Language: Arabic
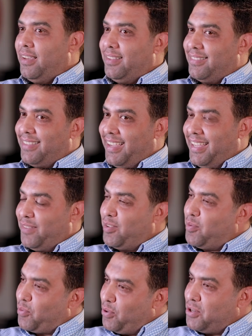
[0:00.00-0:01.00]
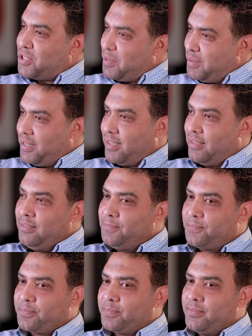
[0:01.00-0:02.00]
انت عارف لو ما كناش عملنا كده
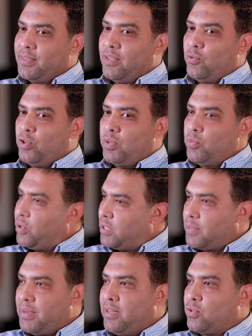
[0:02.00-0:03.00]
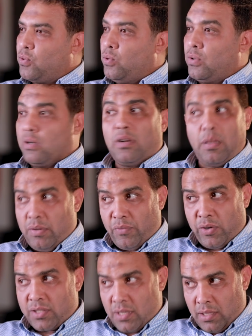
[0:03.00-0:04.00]
كنا ممكن نكسب الاهلي سكور رغم
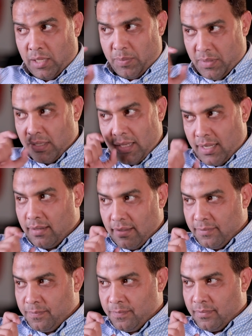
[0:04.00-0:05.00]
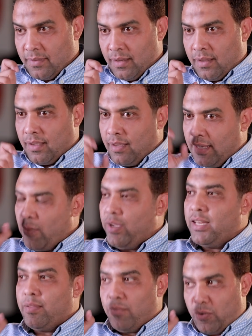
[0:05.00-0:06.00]
الفرص اللي ضاعت من النادي الاهلي لو
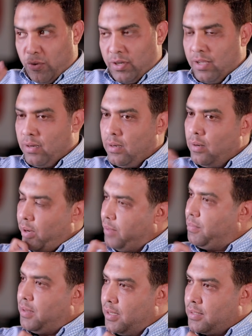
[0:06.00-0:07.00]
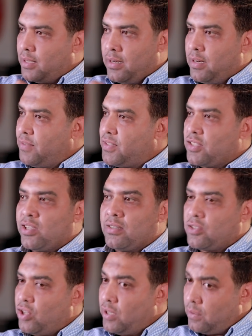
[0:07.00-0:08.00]
احنا بنكون انا واحد من الناس انا نفسي
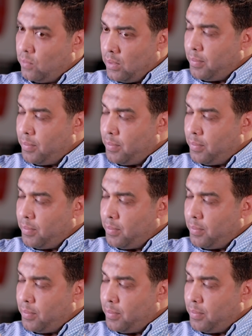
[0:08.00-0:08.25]
سايط وانا